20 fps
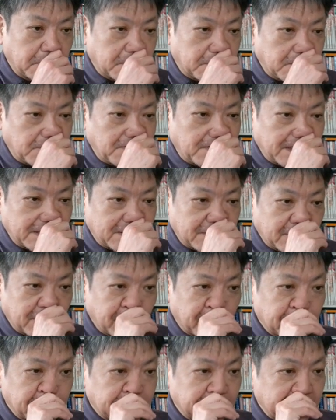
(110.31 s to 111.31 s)
共和
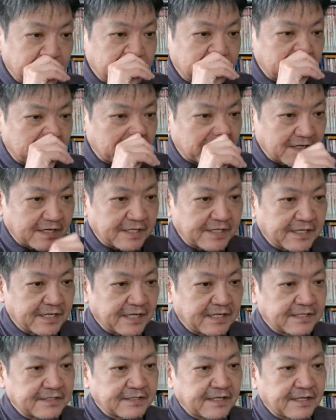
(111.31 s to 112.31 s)
党支持層が批
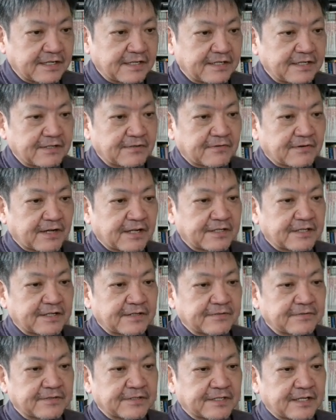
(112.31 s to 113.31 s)
判的に捉えてい
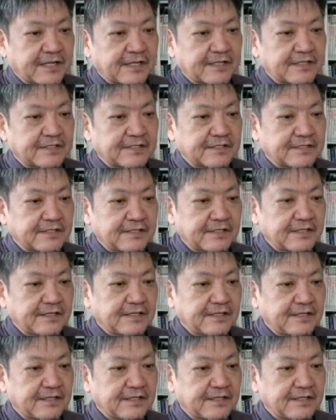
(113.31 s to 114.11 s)
るのに対し